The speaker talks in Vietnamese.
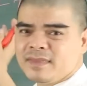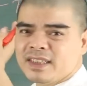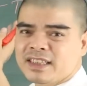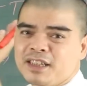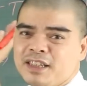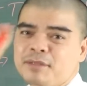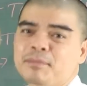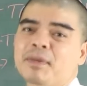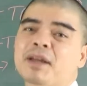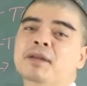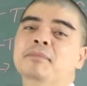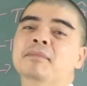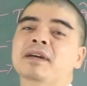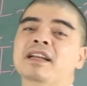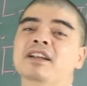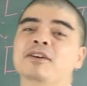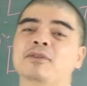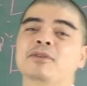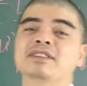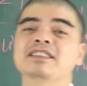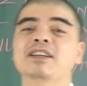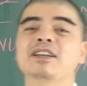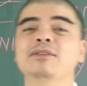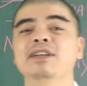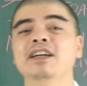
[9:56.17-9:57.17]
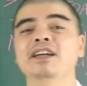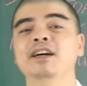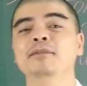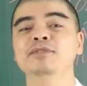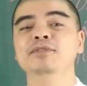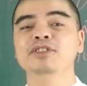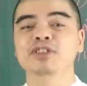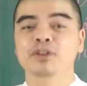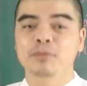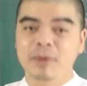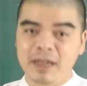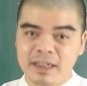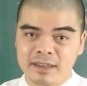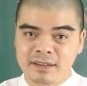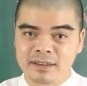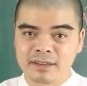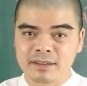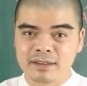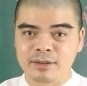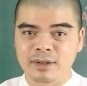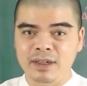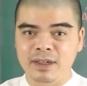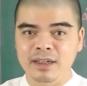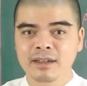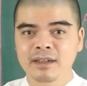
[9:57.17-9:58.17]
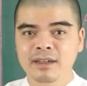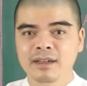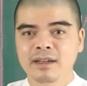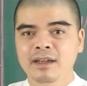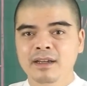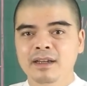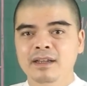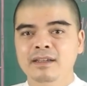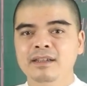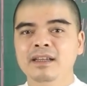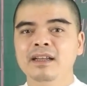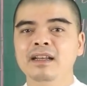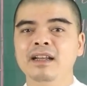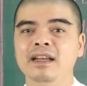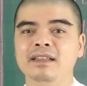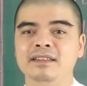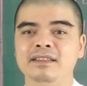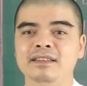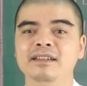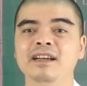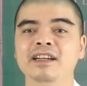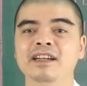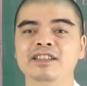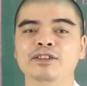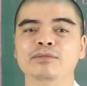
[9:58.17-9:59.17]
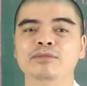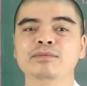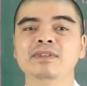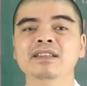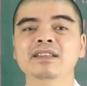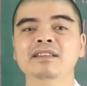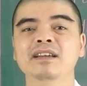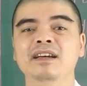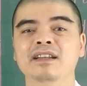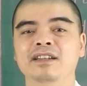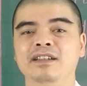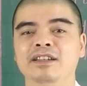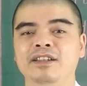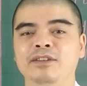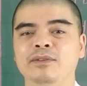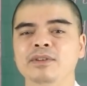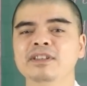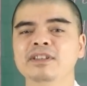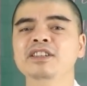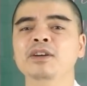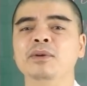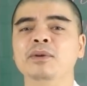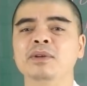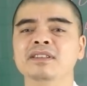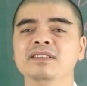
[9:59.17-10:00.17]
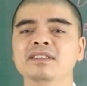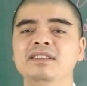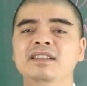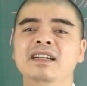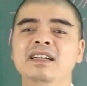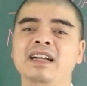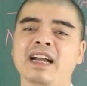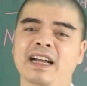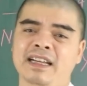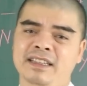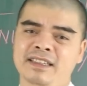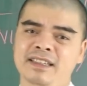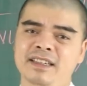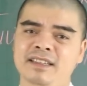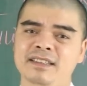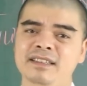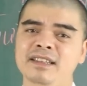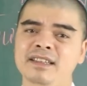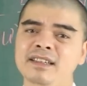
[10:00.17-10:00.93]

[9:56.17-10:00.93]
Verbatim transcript: thì may mắn là có sao Thái Âm nó chiếu mệnh đúng không? Nên là đời sống tinh thần thì có nhiều cái sự cải thiện